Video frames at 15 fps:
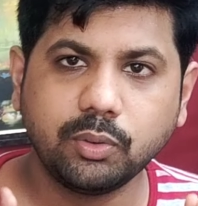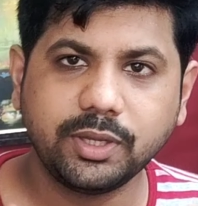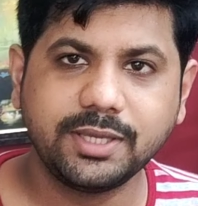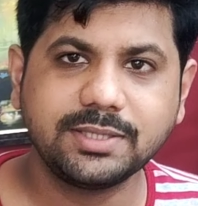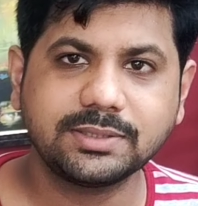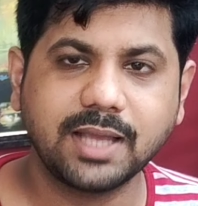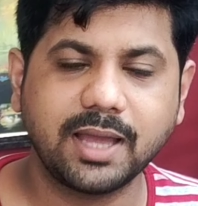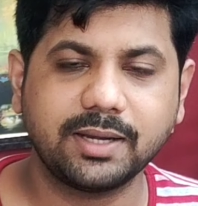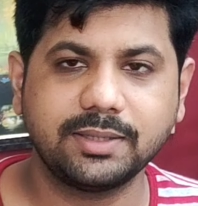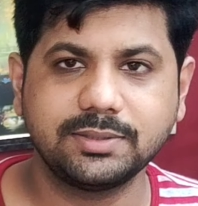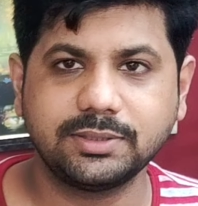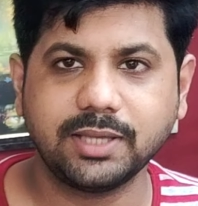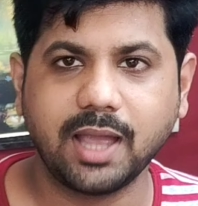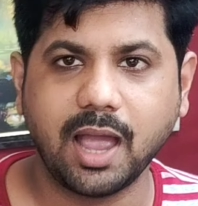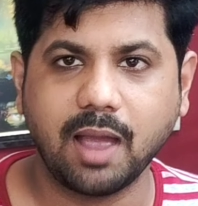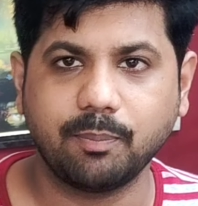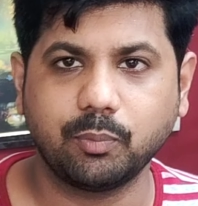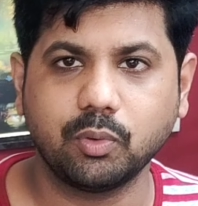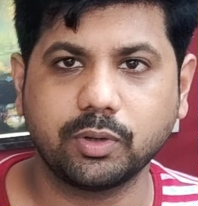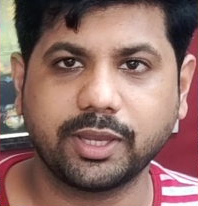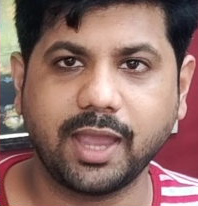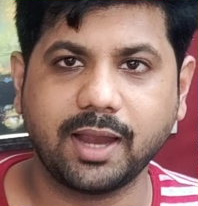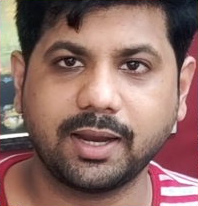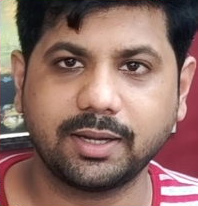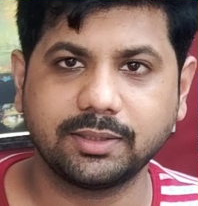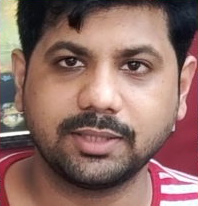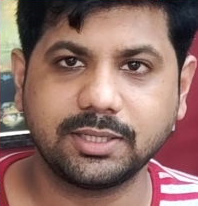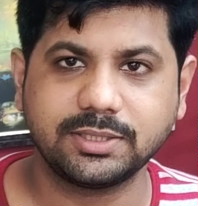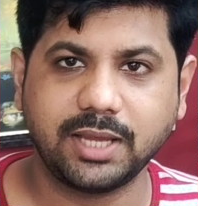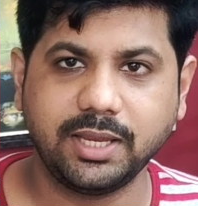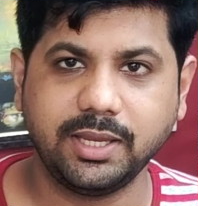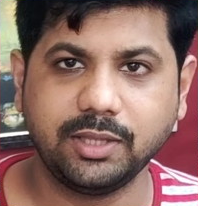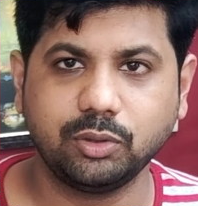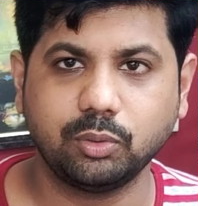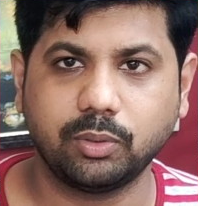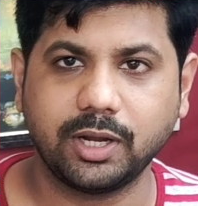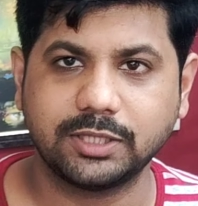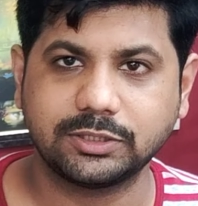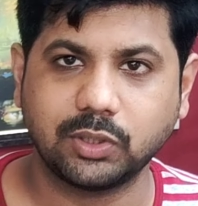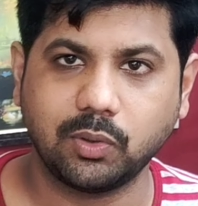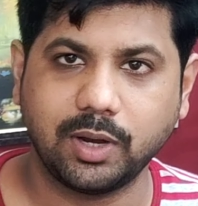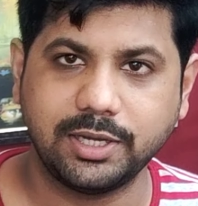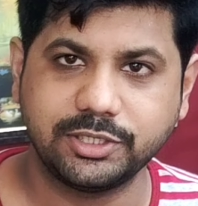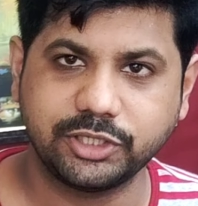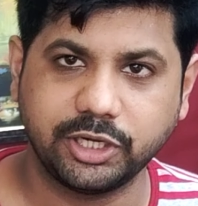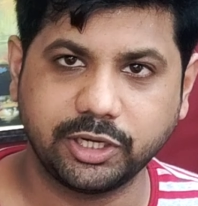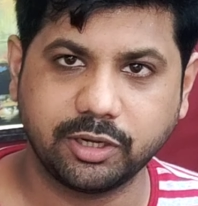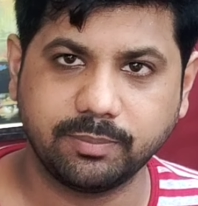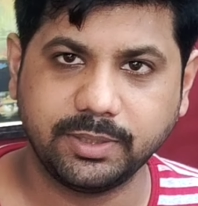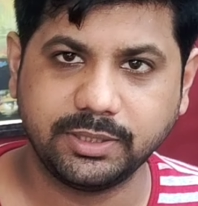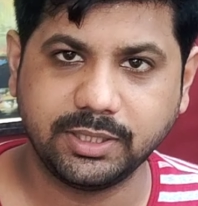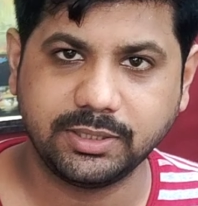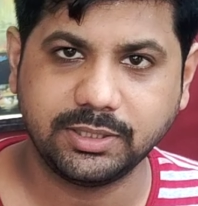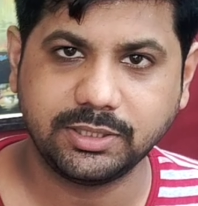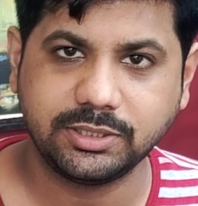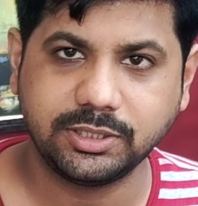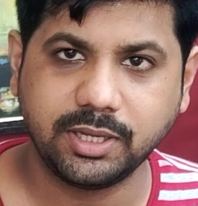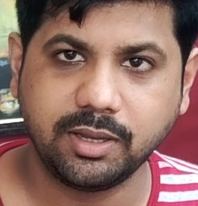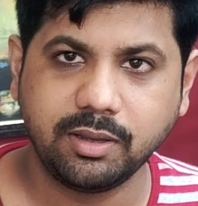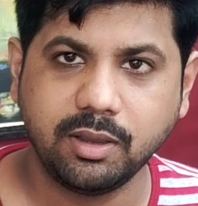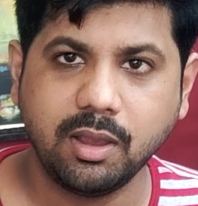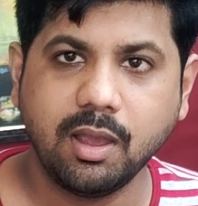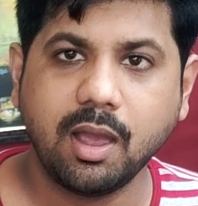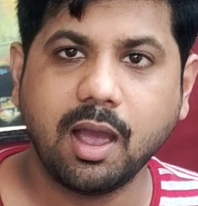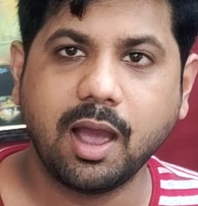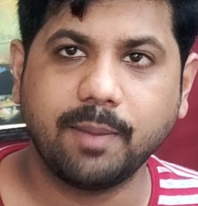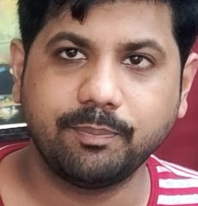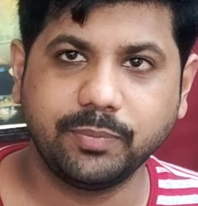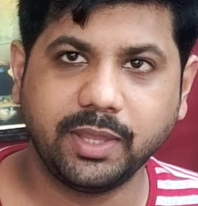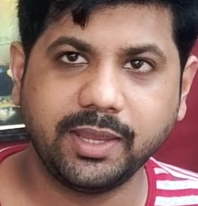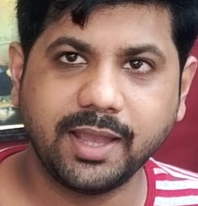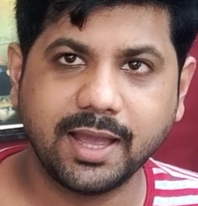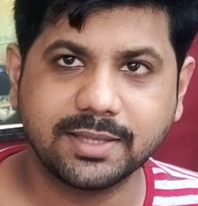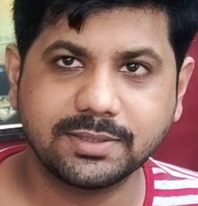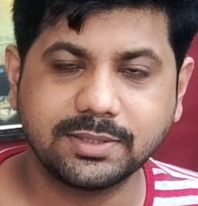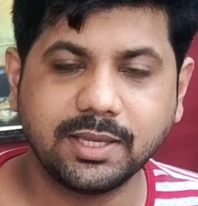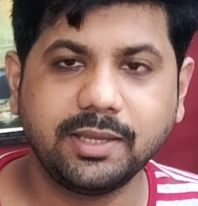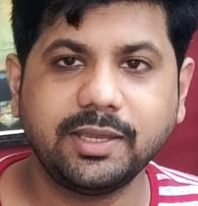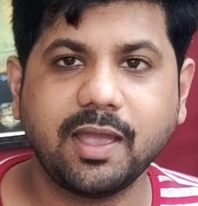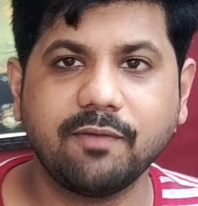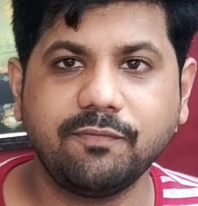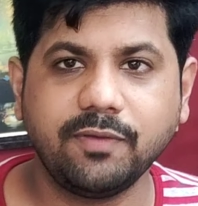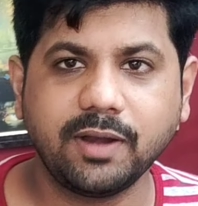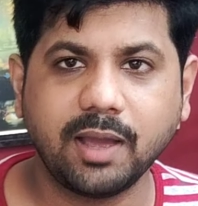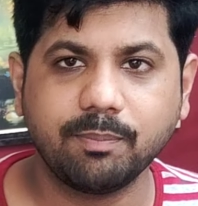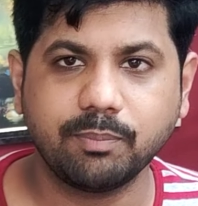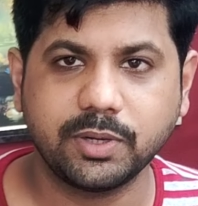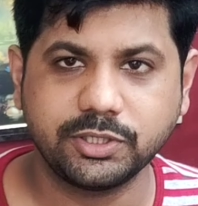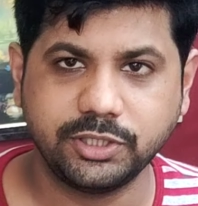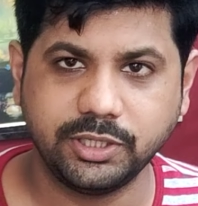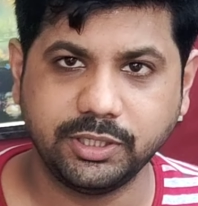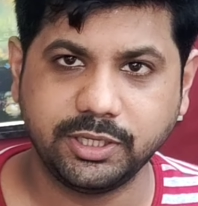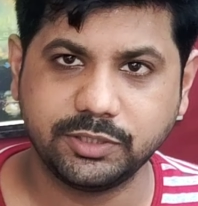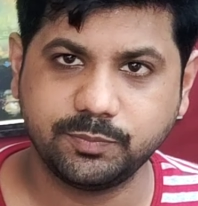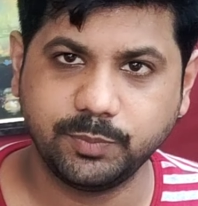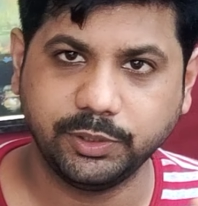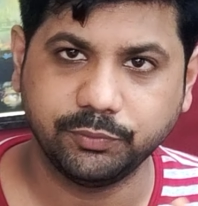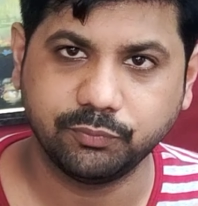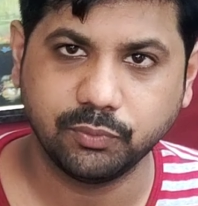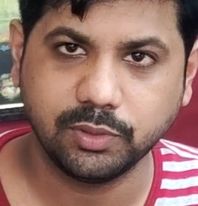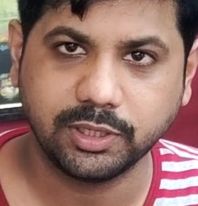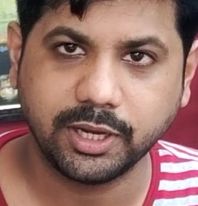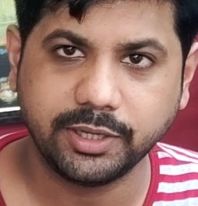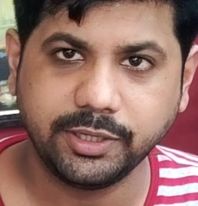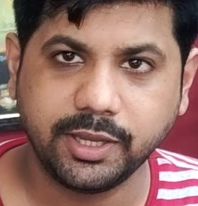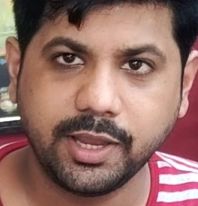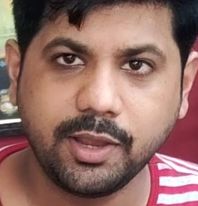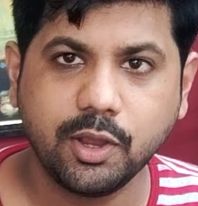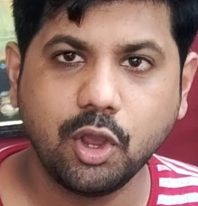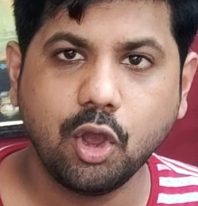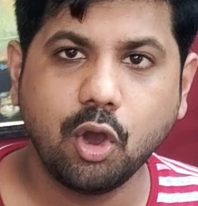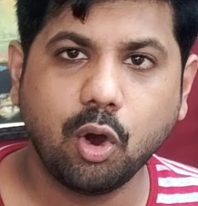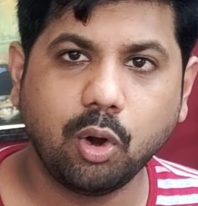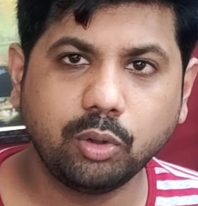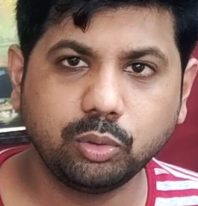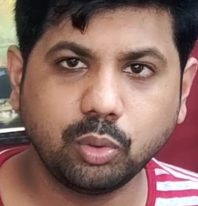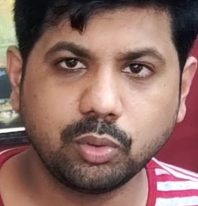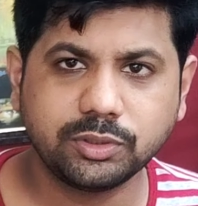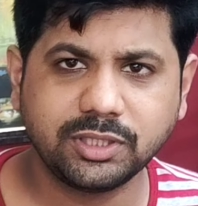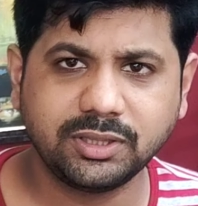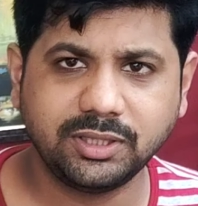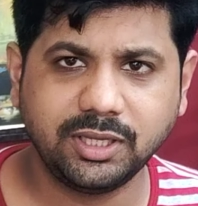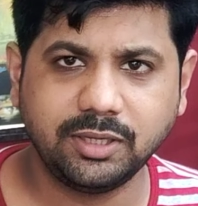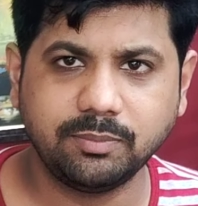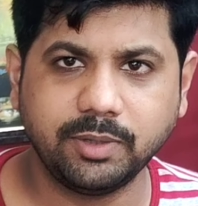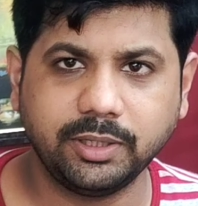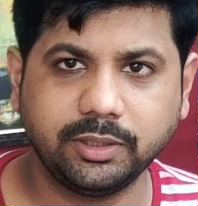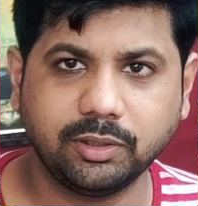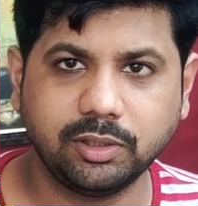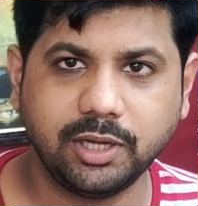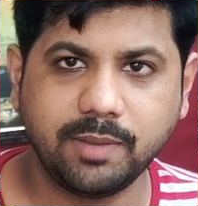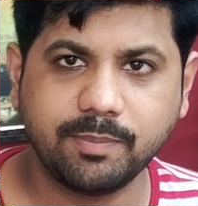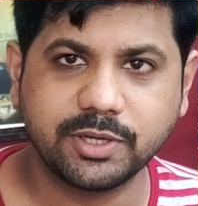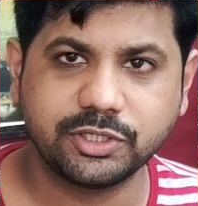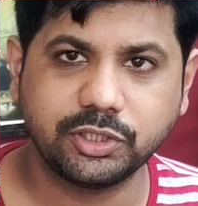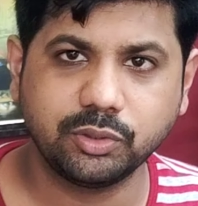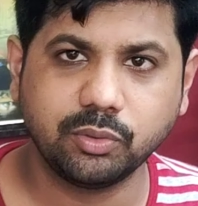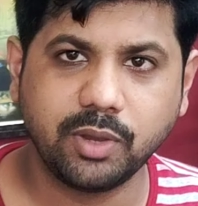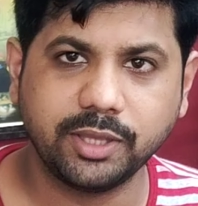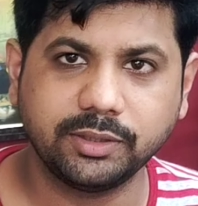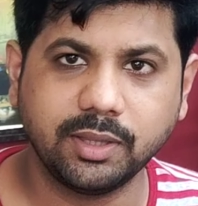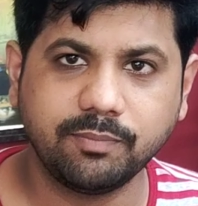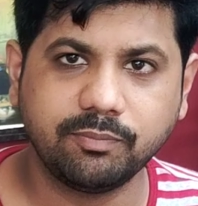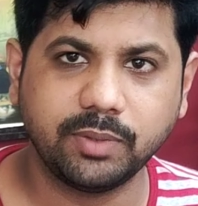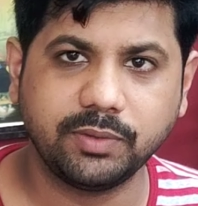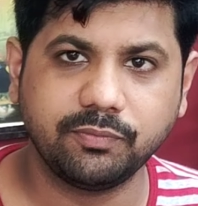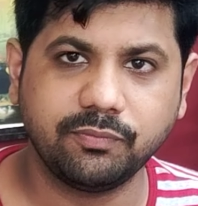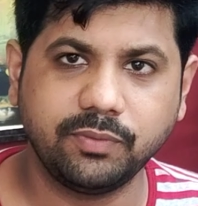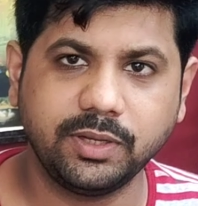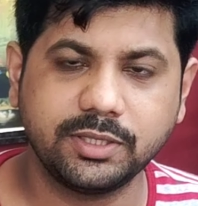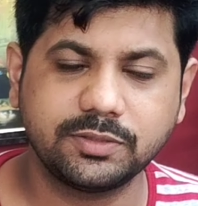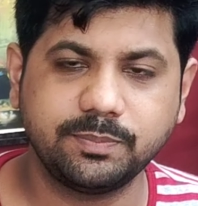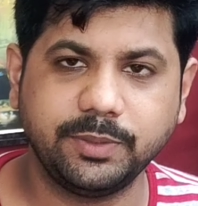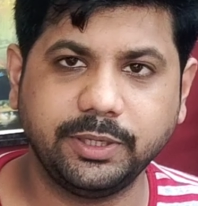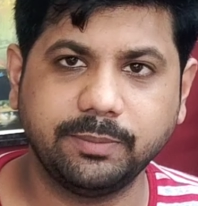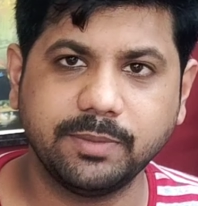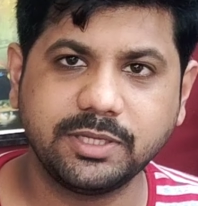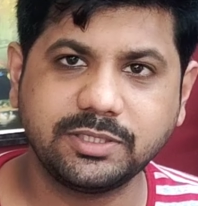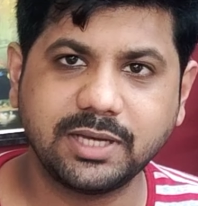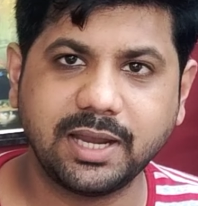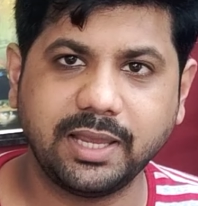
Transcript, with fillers: तो इस कारण से आपको क्या करना चाहिए थोड़ा सा ऑयल शटर में दे दीजिए अपने ही हाथ से या फिर आप मशीन की स्पीड फुल करिए और दो से तीन मिनट के लिए मशीन को एकदम फ्री स्पीड में